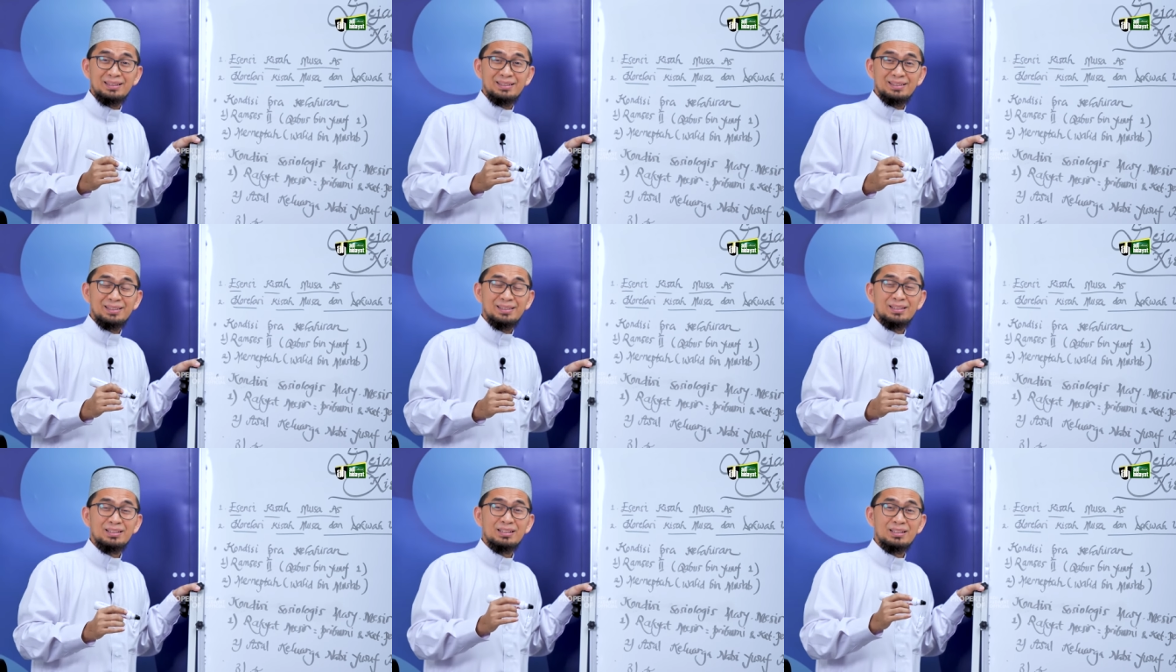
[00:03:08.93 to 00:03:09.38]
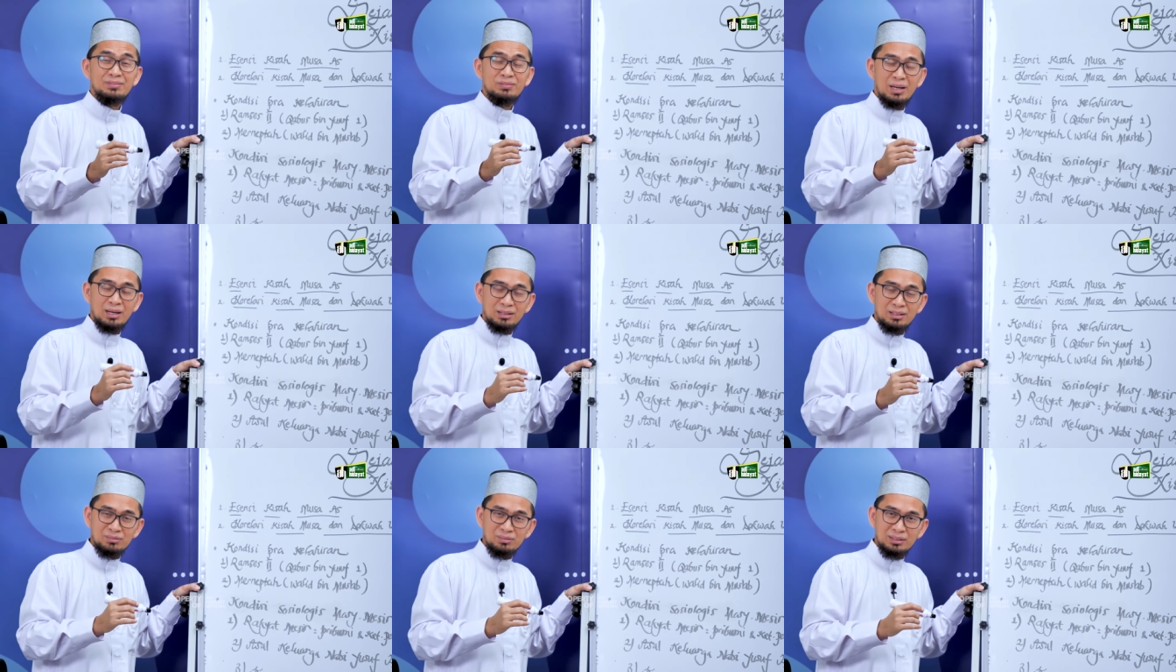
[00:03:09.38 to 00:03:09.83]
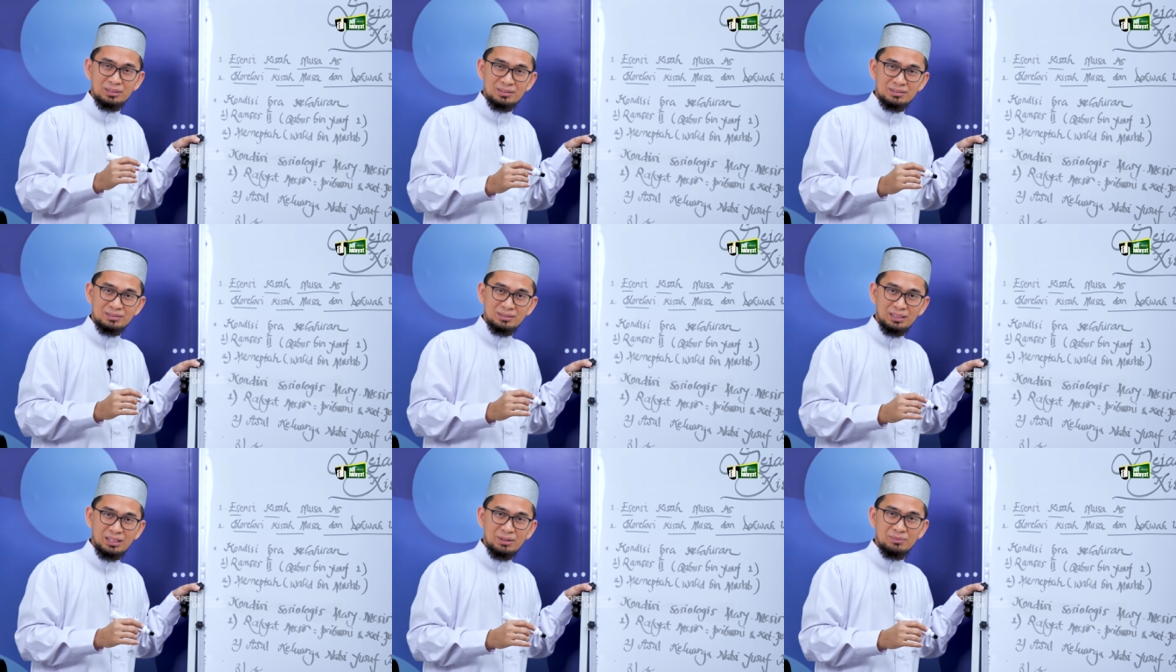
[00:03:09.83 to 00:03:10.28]
ya dari Nabi Adam
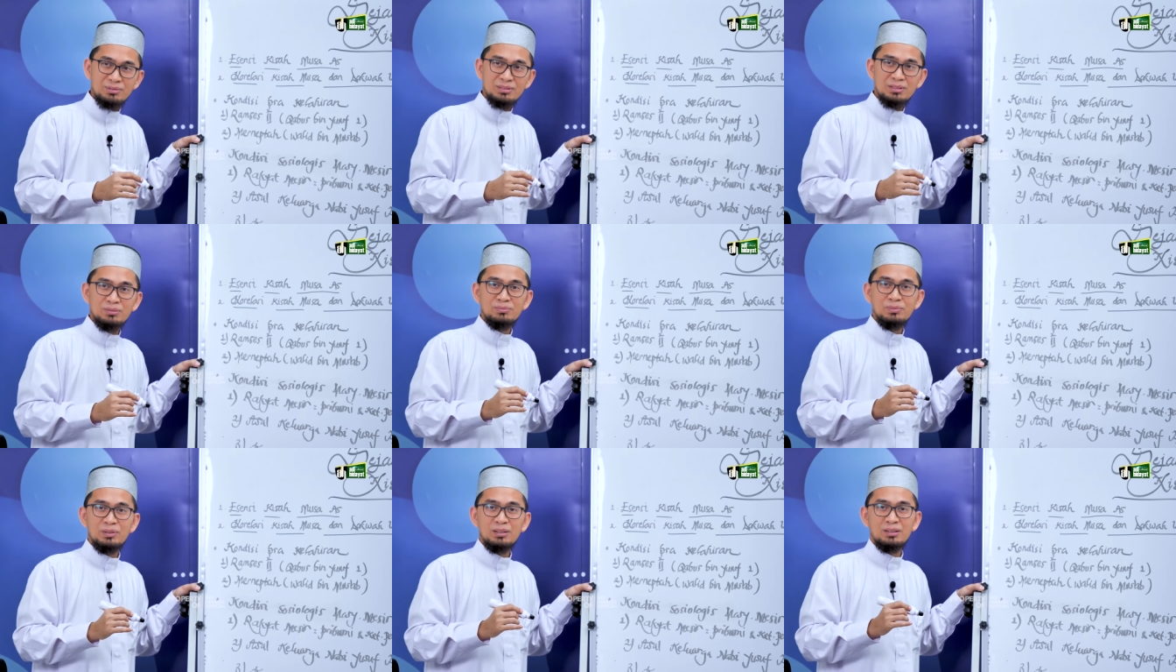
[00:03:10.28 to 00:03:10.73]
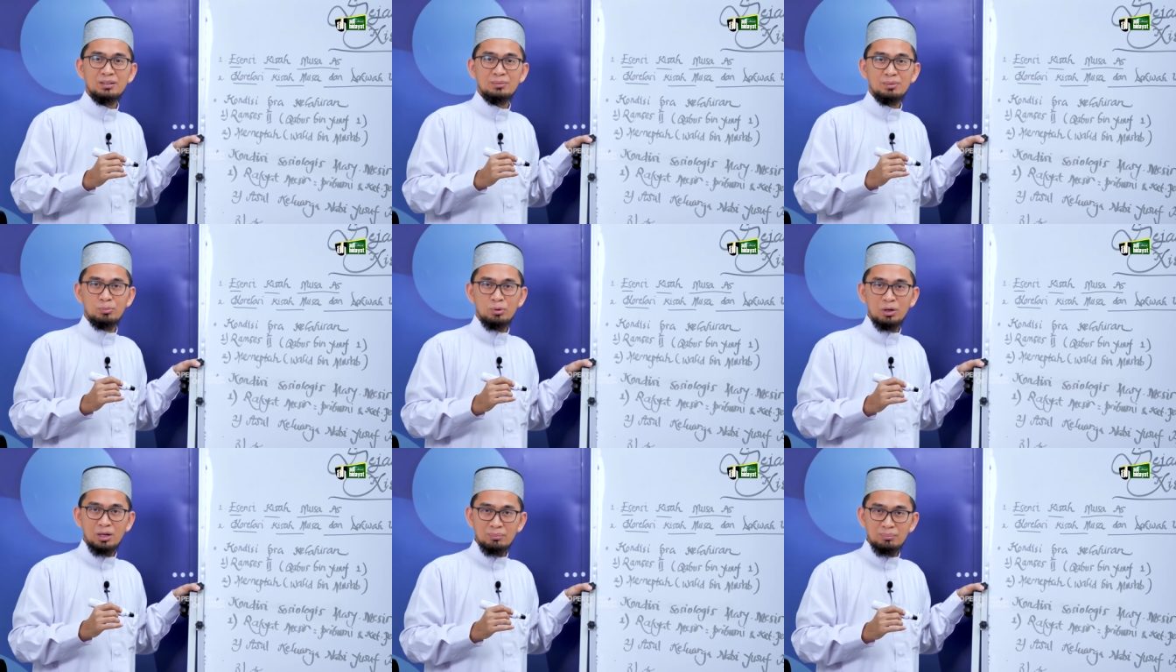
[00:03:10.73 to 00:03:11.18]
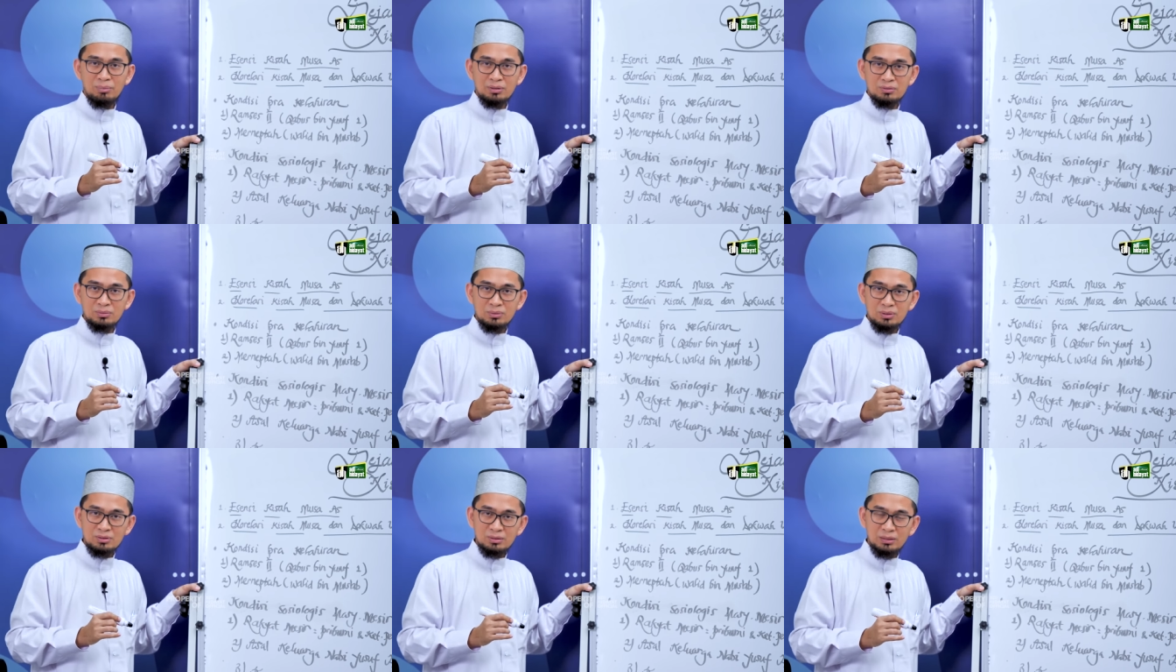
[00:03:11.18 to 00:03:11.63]
alaihissalam sampai ke Nabi Muhammad
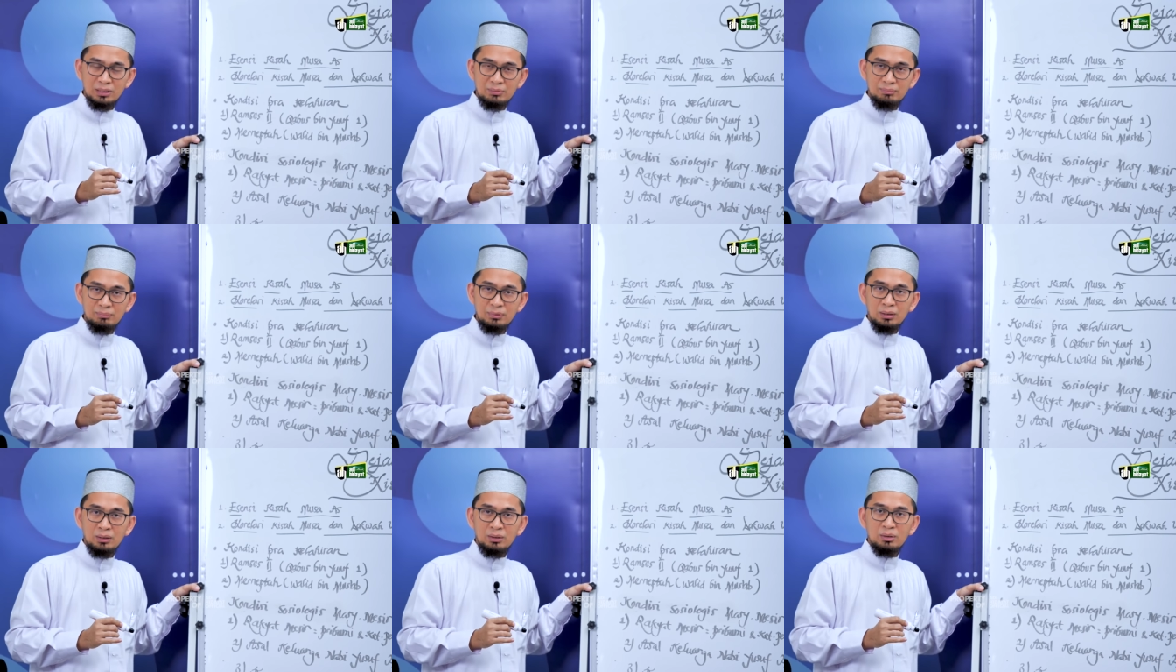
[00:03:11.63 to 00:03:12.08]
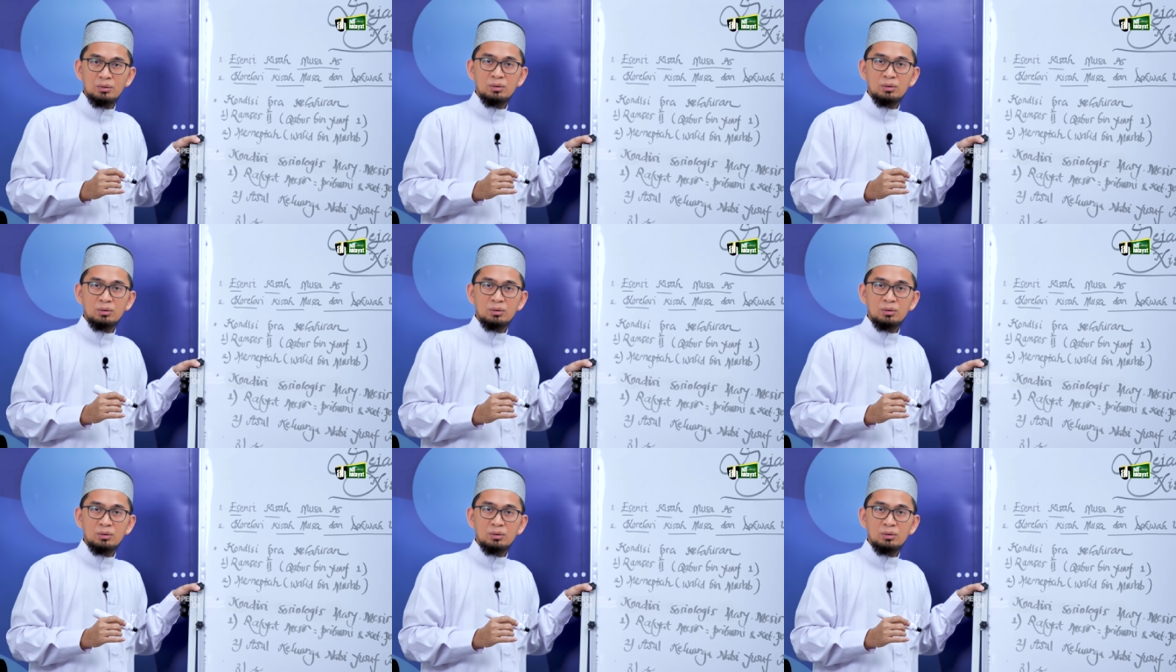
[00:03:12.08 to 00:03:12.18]
SAW